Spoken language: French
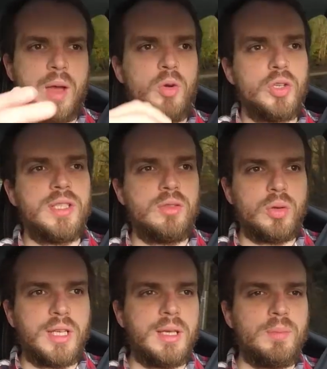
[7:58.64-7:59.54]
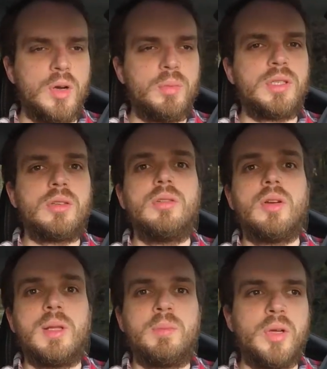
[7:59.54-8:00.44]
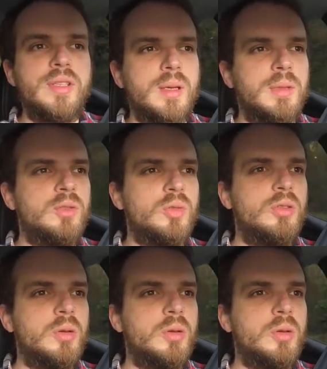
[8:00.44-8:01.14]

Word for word: Un mot aussi sur l'équipement, puisque dans les bonnes habitudes